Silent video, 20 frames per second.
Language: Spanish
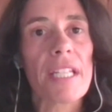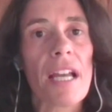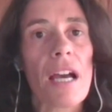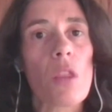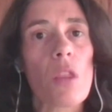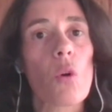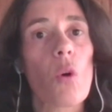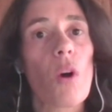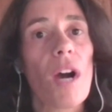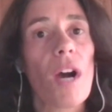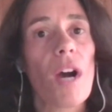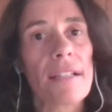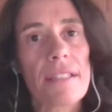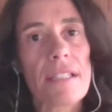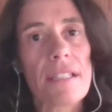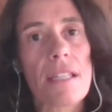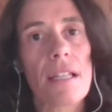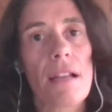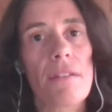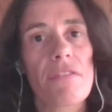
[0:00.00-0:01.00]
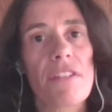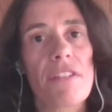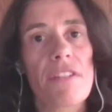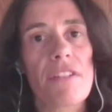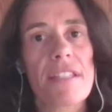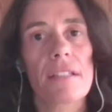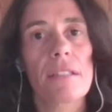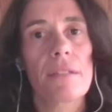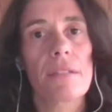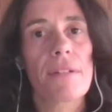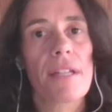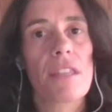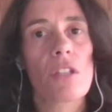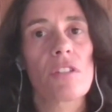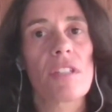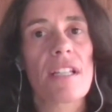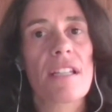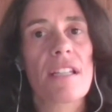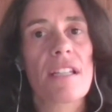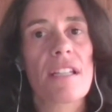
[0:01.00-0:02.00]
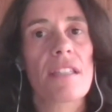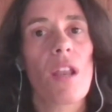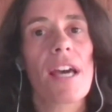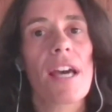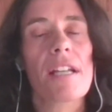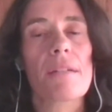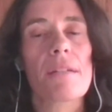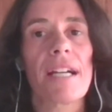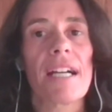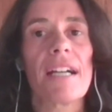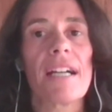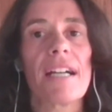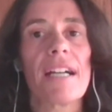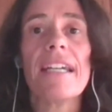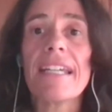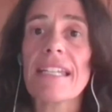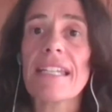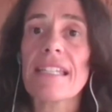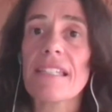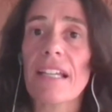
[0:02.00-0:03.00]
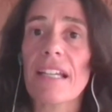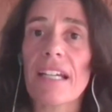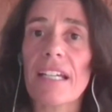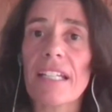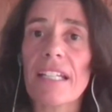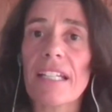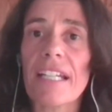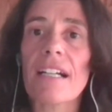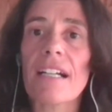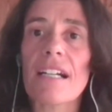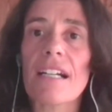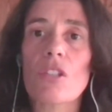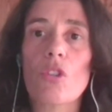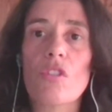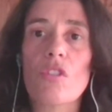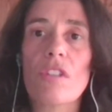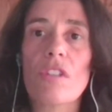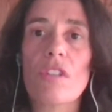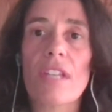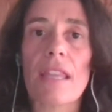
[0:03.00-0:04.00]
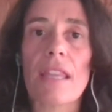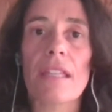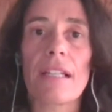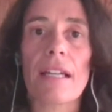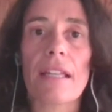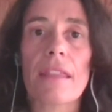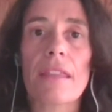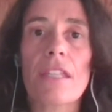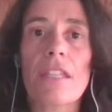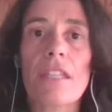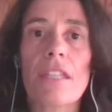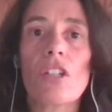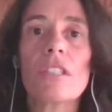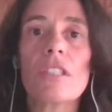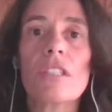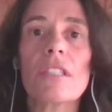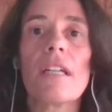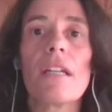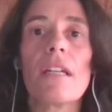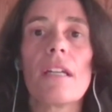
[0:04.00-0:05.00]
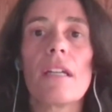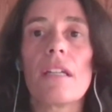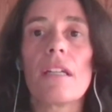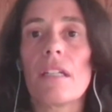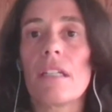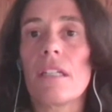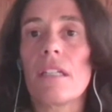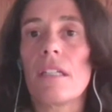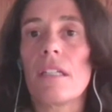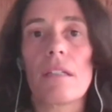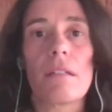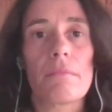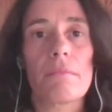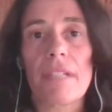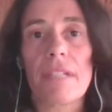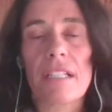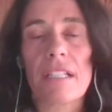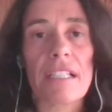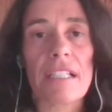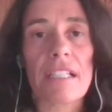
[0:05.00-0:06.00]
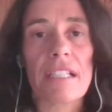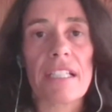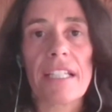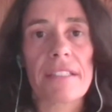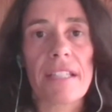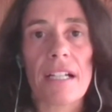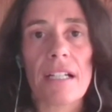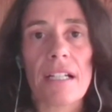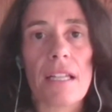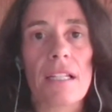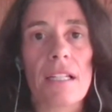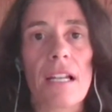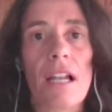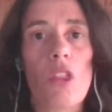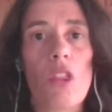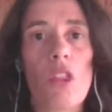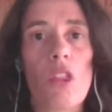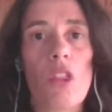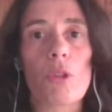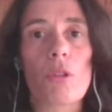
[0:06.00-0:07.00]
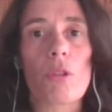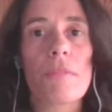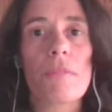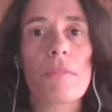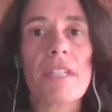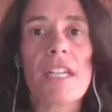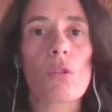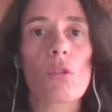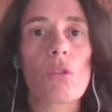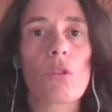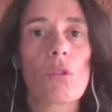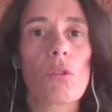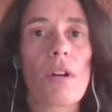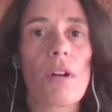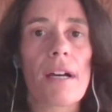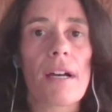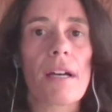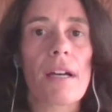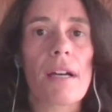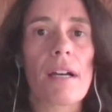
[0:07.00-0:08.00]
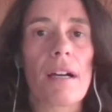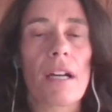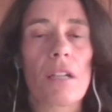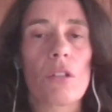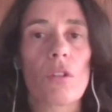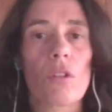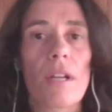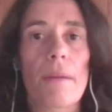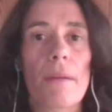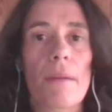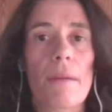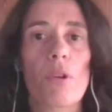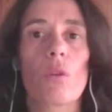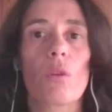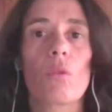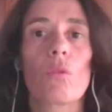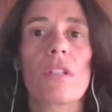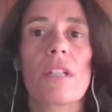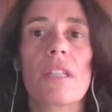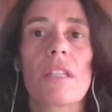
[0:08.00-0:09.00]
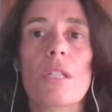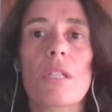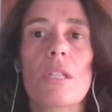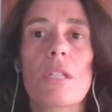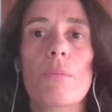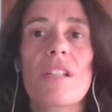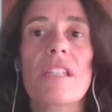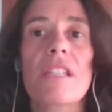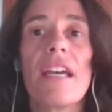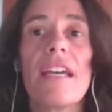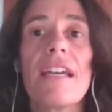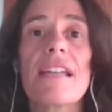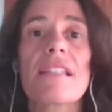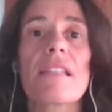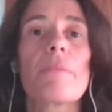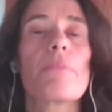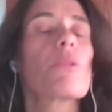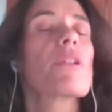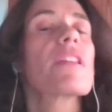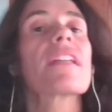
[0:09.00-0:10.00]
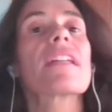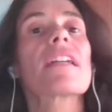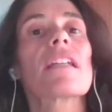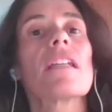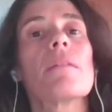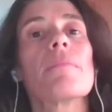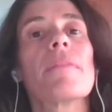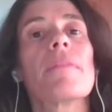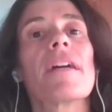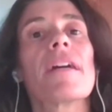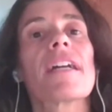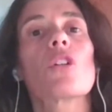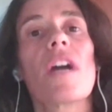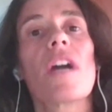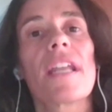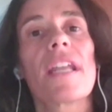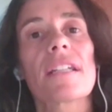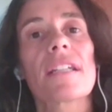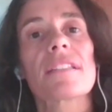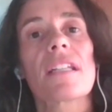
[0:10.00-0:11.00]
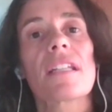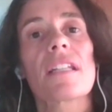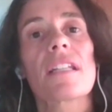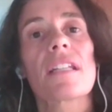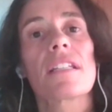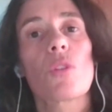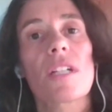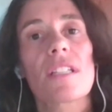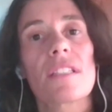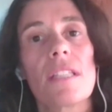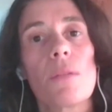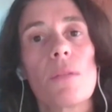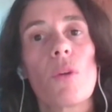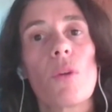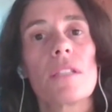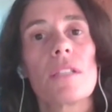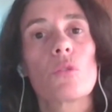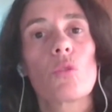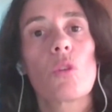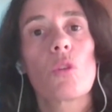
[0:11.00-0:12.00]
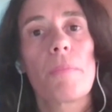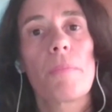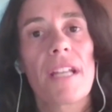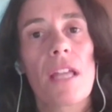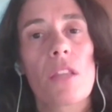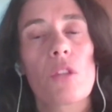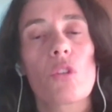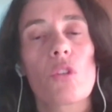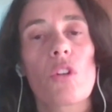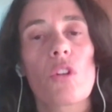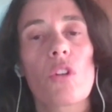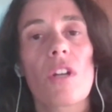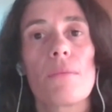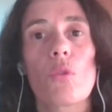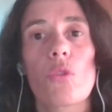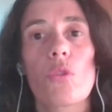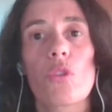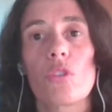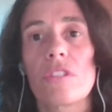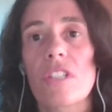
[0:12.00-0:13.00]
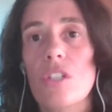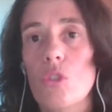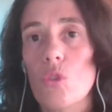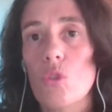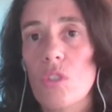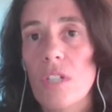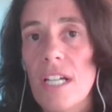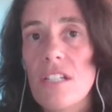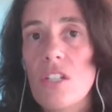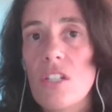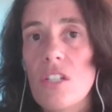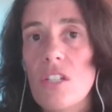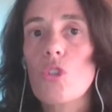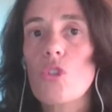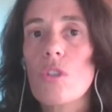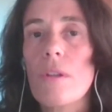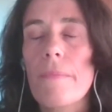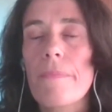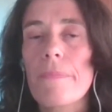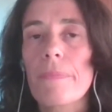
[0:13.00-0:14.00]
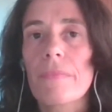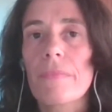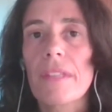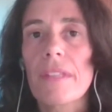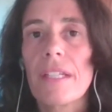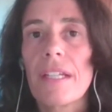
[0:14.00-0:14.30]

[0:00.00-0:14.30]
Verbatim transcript: combinado antes de la fecha de activación del estado de alarma y se generan gastos de cancelación, eh, el cliente ha cancelado por miedo a, a, lo que pueda ocurrir después, ¿se puede reclamar con carácter retroactivo al tour operador la devolución de esos gastos?